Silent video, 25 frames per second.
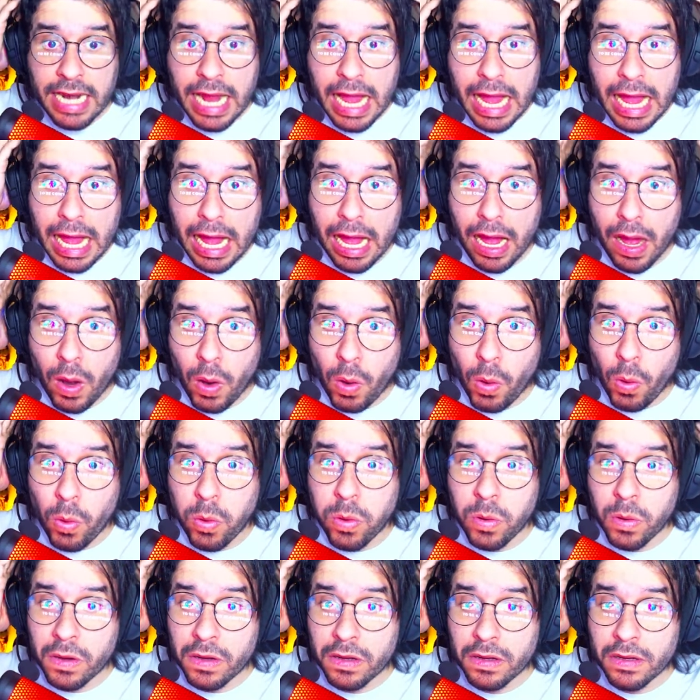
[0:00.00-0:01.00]

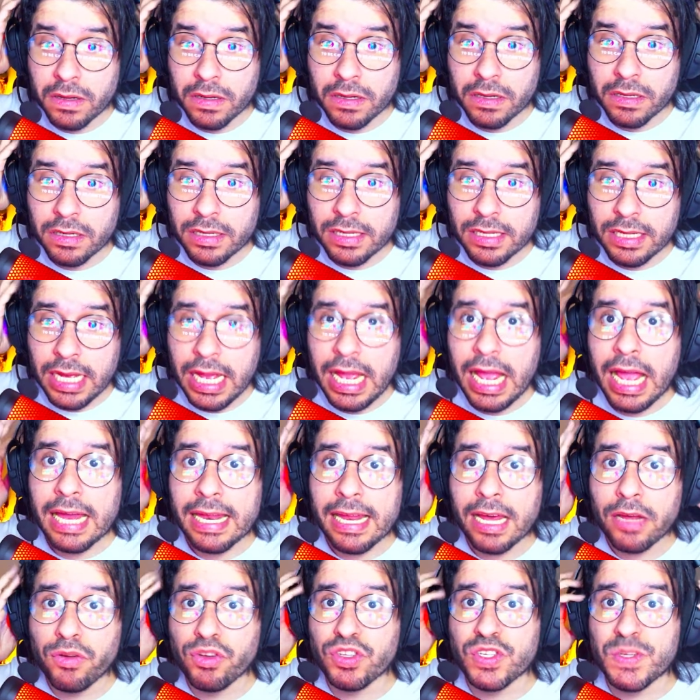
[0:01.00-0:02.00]
Não!
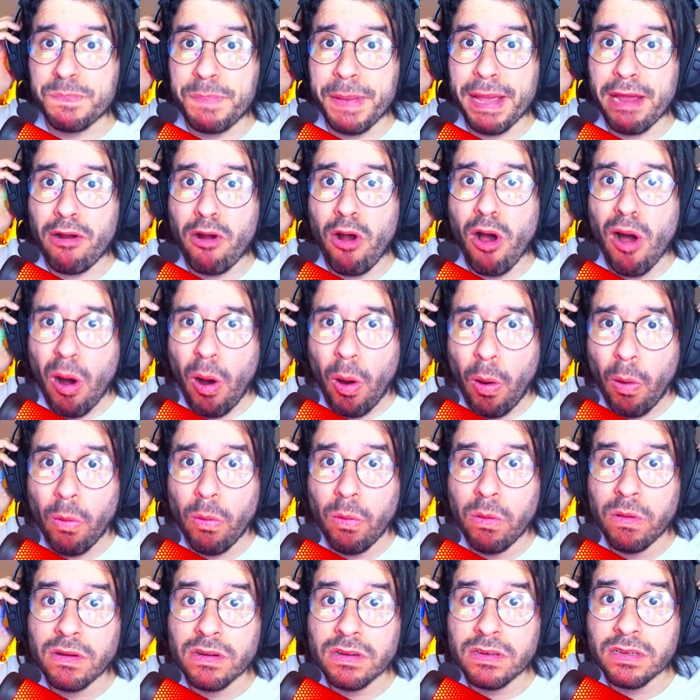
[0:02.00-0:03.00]
Ela nos
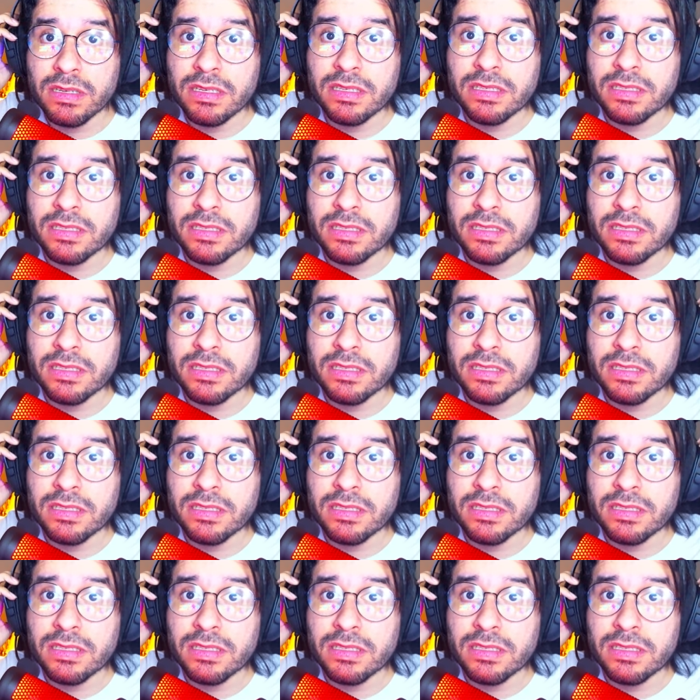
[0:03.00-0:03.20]
pegou!